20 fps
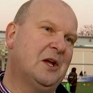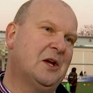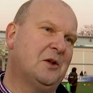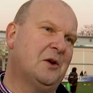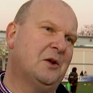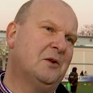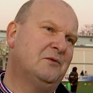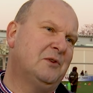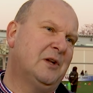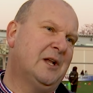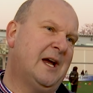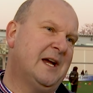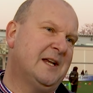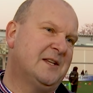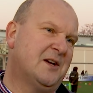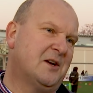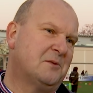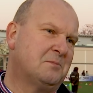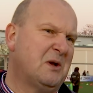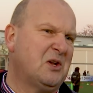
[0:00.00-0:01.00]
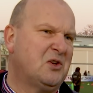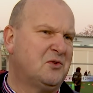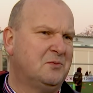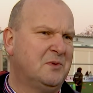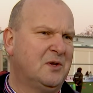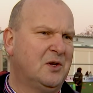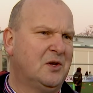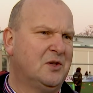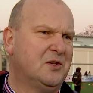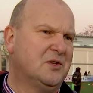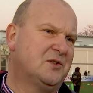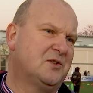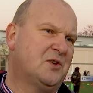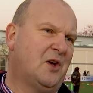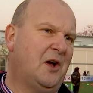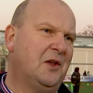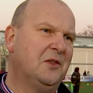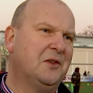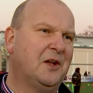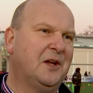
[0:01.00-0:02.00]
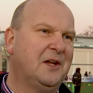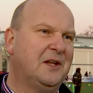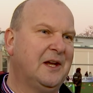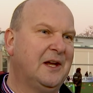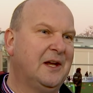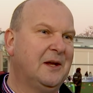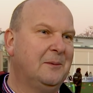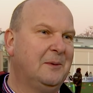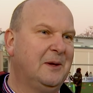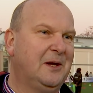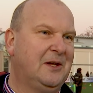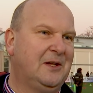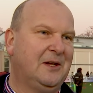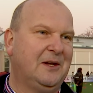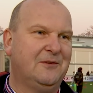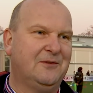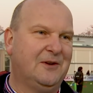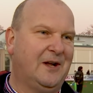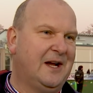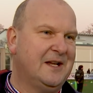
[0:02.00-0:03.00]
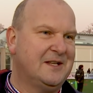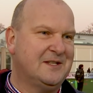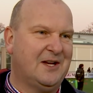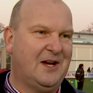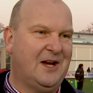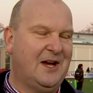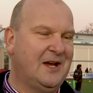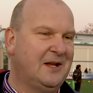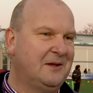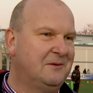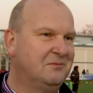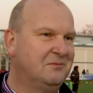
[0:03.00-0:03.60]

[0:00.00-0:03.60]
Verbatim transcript: der dann vielleicht sagt, Mensch, mir ist andere Dinge wichtig, Freizeit,